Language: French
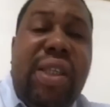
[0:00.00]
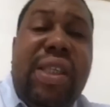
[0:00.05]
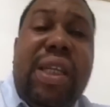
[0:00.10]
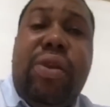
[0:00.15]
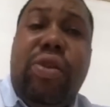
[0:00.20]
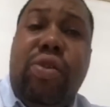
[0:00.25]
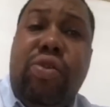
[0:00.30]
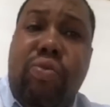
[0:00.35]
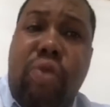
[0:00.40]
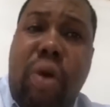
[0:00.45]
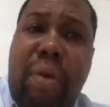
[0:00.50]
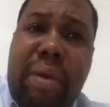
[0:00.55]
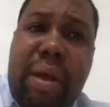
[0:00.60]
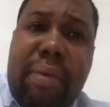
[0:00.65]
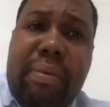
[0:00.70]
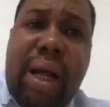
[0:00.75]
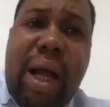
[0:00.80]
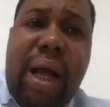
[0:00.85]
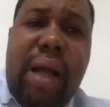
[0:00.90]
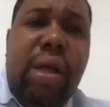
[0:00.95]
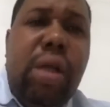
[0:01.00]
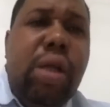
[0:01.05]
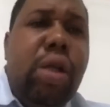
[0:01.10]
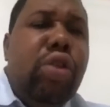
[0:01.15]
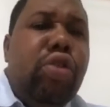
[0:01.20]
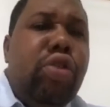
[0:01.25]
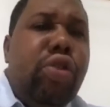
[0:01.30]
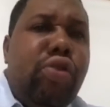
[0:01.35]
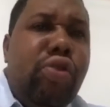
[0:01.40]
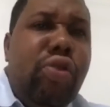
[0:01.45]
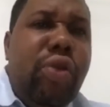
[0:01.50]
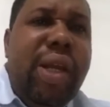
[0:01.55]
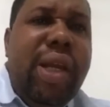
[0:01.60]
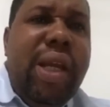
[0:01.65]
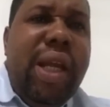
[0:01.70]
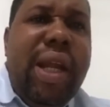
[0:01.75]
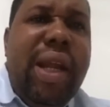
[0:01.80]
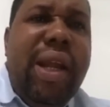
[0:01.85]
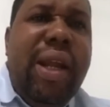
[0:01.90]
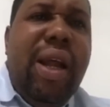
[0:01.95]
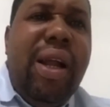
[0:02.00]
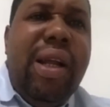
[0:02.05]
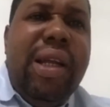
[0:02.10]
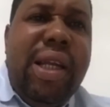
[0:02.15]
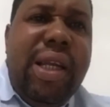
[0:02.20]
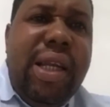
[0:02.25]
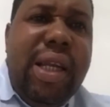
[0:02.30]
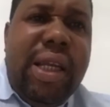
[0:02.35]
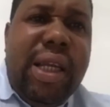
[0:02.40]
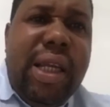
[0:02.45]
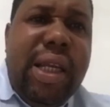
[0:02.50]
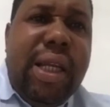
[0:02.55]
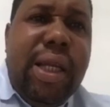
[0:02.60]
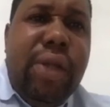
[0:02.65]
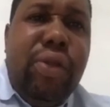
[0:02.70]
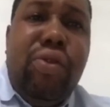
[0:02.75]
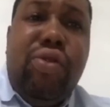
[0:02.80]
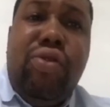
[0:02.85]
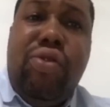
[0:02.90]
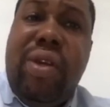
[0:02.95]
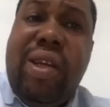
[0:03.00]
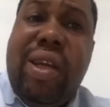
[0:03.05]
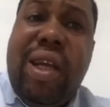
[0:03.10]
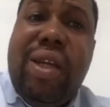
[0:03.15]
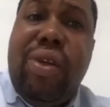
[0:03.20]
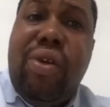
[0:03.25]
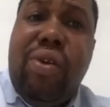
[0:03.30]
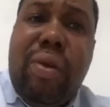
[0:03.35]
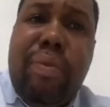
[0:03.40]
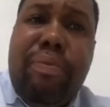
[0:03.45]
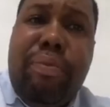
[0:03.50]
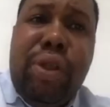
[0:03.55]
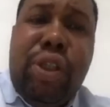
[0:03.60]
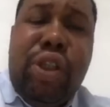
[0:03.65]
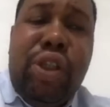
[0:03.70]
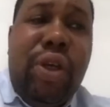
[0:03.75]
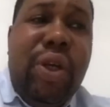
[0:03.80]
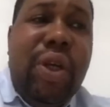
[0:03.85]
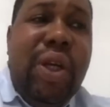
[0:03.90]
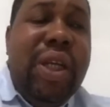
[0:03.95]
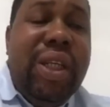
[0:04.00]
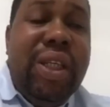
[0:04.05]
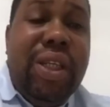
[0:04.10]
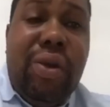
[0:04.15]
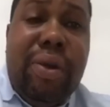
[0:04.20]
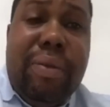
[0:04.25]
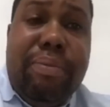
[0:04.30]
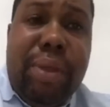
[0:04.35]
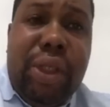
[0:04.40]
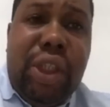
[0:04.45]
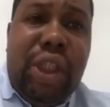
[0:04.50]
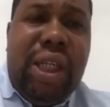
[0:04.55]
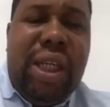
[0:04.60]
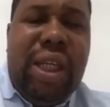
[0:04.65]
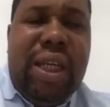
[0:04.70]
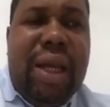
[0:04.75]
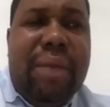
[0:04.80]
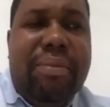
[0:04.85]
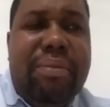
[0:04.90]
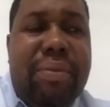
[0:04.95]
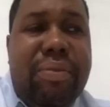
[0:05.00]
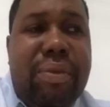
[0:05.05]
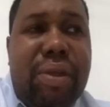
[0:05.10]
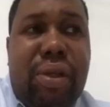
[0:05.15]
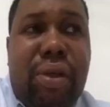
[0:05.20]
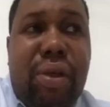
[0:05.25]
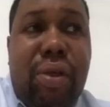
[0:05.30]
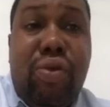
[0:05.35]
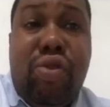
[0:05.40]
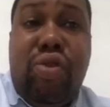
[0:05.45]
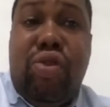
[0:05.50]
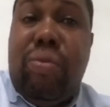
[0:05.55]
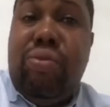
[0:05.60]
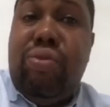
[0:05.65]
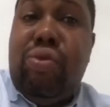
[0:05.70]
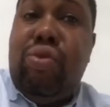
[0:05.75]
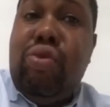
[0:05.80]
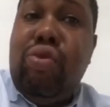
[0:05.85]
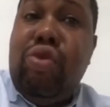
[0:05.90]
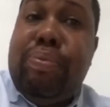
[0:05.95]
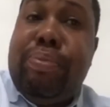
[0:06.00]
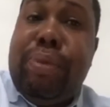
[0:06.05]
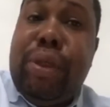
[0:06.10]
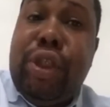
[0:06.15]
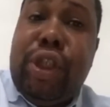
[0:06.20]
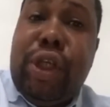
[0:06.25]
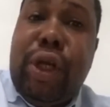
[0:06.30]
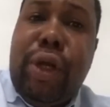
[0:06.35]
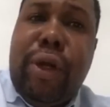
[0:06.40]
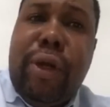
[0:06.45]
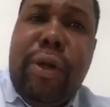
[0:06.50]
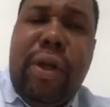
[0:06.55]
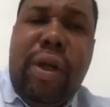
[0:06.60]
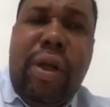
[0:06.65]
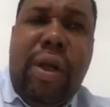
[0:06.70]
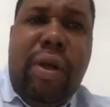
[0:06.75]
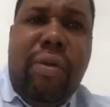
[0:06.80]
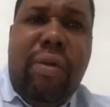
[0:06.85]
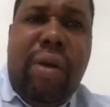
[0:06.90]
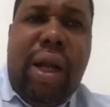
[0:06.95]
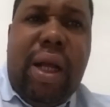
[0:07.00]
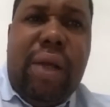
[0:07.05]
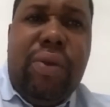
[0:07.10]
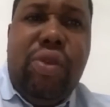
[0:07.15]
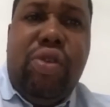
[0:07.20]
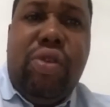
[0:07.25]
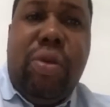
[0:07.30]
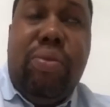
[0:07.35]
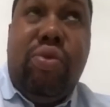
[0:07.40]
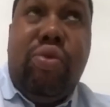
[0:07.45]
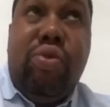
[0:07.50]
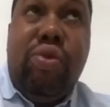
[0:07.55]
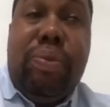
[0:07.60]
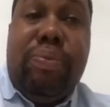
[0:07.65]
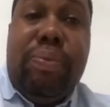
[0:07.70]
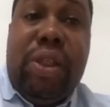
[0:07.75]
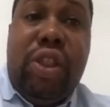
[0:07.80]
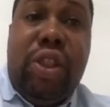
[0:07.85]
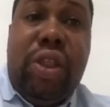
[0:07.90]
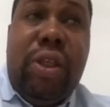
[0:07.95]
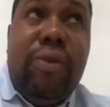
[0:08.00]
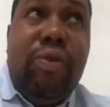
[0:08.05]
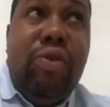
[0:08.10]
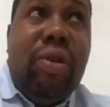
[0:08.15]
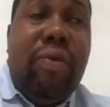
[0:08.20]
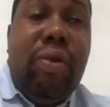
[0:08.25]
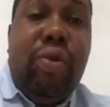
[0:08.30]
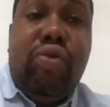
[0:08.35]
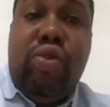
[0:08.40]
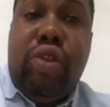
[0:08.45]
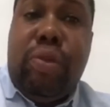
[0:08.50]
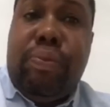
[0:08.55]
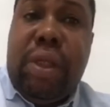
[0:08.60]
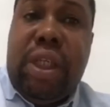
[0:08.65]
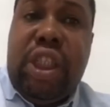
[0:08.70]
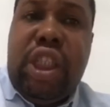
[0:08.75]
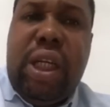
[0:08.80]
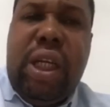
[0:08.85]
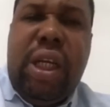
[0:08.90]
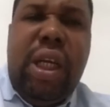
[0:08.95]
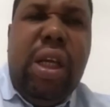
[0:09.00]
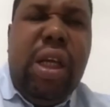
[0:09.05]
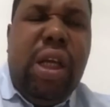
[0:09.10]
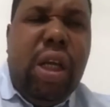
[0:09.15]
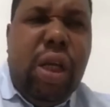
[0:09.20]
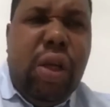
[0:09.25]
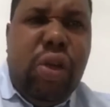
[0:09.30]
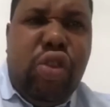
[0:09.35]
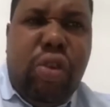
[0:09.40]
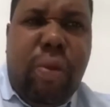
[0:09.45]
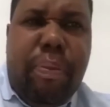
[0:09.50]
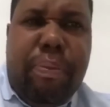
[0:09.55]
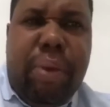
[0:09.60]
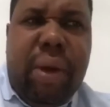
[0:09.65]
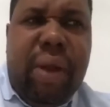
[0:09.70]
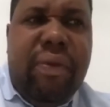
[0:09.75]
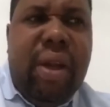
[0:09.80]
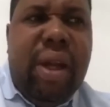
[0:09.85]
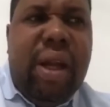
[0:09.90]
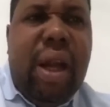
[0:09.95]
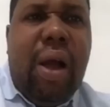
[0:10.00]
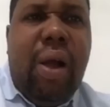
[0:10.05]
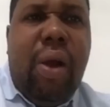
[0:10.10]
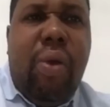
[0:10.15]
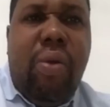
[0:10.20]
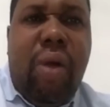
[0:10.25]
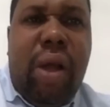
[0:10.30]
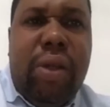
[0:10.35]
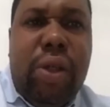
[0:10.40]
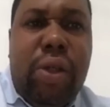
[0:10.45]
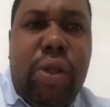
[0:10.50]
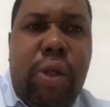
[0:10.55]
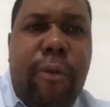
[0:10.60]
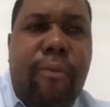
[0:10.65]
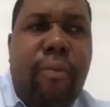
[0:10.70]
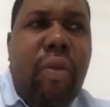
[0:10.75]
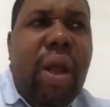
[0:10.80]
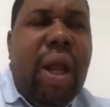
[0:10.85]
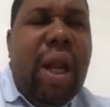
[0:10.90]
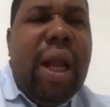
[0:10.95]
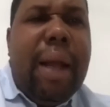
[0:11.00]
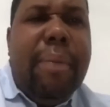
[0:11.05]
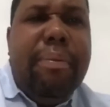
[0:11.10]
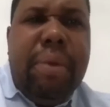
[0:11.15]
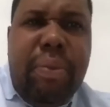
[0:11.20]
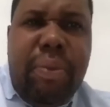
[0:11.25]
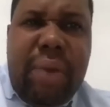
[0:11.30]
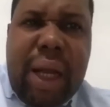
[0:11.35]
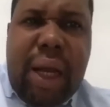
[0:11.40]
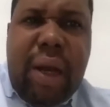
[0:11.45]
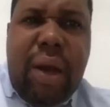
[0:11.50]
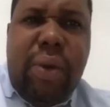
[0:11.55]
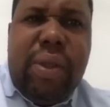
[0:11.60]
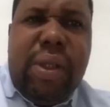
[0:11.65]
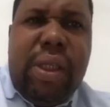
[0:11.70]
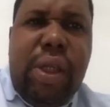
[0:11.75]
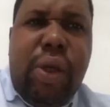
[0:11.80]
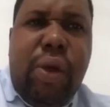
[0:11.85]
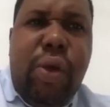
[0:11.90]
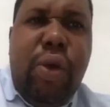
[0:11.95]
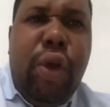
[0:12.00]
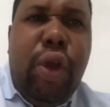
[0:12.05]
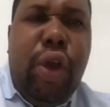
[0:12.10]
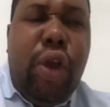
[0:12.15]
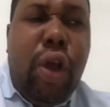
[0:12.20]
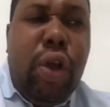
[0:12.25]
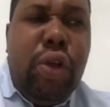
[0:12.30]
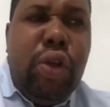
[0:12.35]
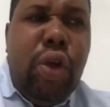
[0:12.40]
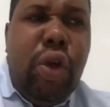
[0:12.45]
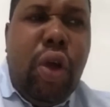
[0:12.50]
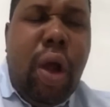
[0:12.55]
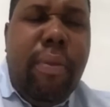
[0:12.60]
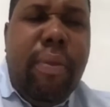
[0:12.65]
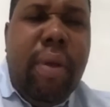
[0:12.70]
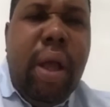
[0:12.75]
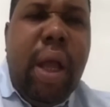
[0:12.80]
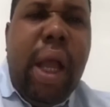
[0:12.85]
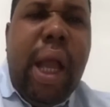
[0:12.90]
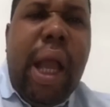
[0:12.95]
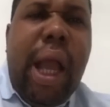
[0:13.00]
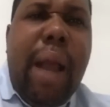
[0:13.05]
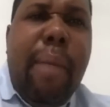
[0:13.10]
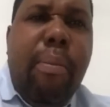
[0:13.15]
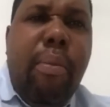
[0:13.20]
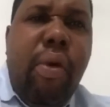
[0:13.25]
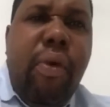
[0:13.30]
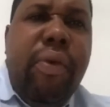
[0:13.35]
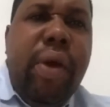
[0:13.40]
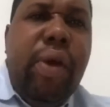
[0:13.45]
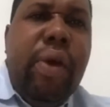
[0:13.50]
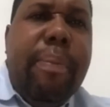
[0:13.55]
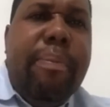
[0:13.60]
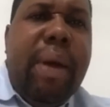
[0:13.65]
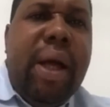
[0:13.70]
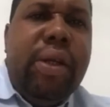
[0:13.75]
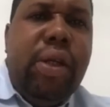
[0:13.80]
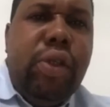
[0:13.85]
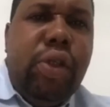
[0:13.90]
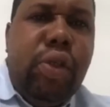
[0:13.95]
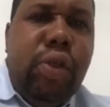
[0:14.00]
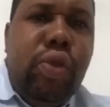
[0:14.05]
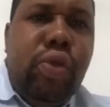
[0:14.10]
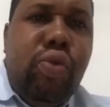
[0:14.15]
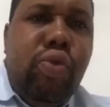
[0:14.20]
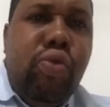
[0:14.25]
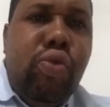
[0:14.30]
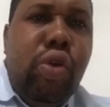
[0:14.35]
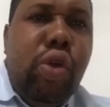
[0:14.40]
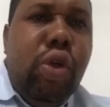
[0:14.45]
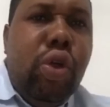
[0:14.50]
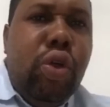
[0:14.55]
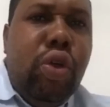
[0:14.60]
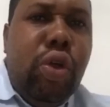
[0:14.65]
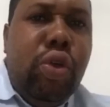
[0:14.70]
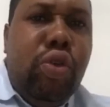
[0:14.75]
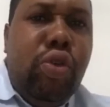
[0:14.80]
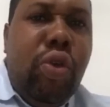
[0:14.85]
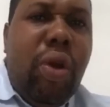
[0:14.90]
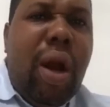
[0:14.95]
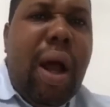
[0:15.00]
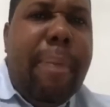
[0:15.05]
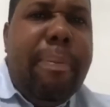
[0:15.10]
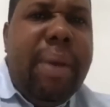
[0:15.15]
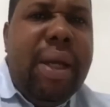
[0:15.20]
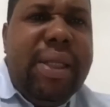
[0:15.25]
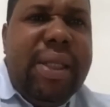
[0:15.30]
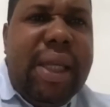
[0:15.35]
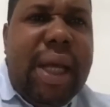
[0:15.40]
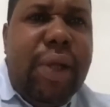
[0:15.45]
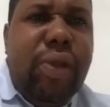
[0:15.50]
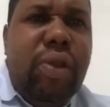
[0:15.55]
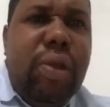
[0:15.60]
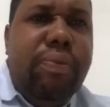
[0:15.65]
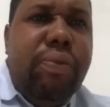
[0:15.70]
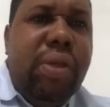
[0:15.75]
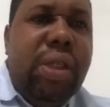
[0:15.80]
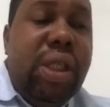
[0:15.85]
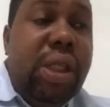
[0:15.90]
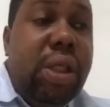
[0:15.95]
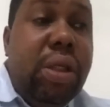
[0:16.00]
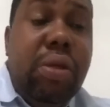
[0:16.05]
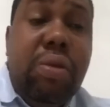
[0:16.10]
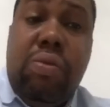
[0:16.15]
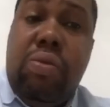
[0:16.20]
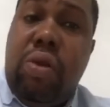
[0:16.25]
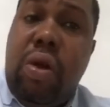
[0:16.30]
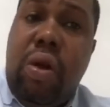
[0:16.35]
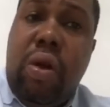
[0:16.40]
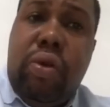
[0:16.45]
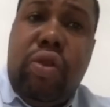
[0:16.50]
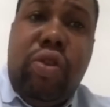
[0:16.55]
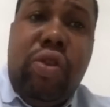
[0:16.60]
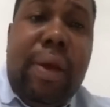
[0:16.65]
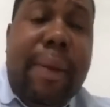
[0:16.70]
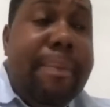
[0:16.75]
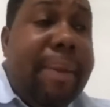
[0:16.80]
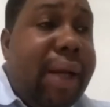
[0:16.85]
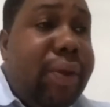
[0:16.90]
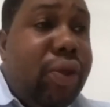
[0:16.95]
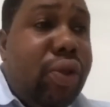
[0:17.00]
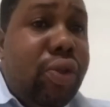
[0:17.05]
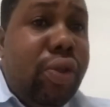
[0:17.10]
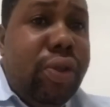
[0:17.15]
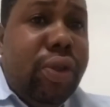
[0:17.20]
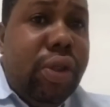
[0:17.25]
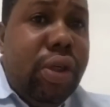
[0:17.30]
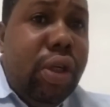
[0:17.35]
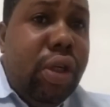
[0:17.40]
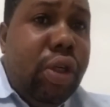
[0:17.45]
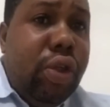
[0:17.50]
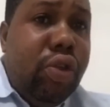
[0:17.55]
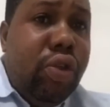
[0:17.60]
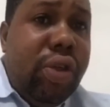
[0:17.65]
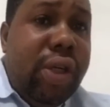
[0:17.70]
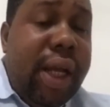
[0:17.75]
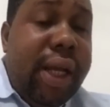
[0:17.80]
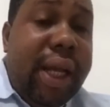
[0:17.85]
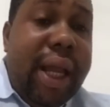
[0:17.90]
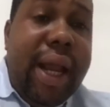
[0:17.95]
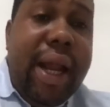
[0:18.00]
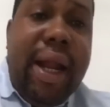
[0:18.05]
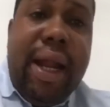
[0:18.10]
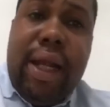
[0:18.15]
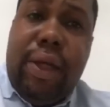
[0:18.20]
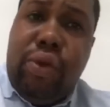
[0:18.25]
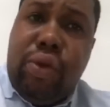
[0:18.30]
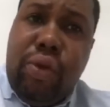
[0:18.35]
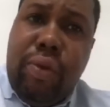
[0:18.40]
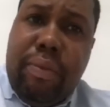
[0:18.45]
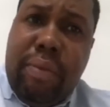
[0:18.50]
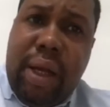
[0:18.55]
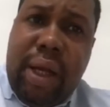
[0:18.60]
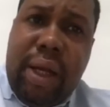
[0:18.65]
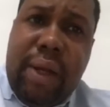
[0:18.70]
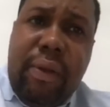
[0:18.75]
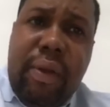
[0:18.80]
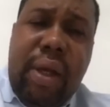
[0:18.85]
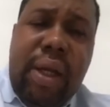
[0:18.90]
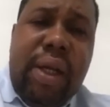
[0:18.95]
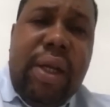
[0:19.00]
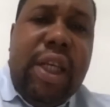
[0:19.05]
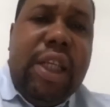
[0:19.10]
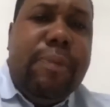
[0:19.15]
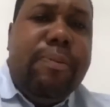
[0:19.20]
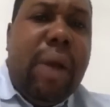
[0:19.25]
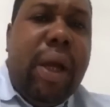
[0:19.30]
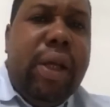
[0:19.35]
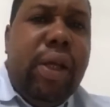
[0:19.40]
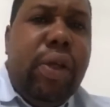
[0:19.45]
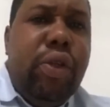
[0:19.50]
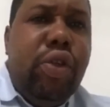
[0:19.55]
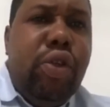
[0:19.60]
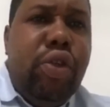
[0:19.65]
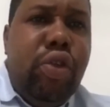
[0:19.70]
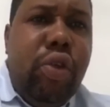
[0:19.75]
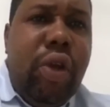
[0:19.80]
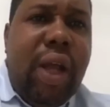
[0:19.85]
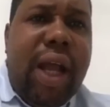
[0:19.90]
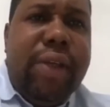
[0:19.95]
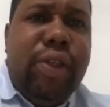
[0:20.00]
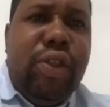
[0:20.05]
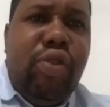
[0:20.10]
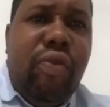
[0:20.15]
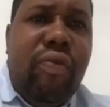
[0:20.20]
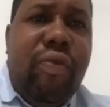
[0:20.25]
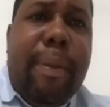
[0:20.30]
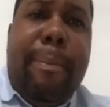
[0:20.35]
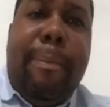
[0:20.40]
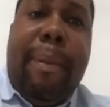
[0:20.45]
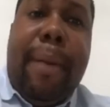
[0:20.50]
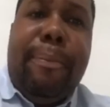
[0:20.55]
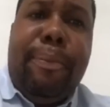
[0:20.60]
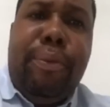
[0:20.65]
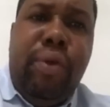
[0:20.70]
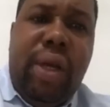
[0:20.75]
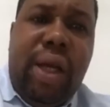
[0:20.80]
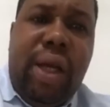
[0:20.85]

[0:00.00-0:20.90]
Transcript: C'est que moi-même là, je suis né dans l'iniquité. Je suis né dans le péché. Dans le péché, la Bible dit que nous sommes tous pécheurs. Voilà, nous sommes tous péchés, nous avons tous péché et nous sommes privés de la gloire de Dieu. La Bible déclare aussi que le cœur de l'homme est mauvais de par-dessus tout. Donc tu rappelles ça à Dieu pour dire, non, tu n'es pas juste, tu n'es qu'un être humain, n'est-ce pas, que Dieu a sauvé par plus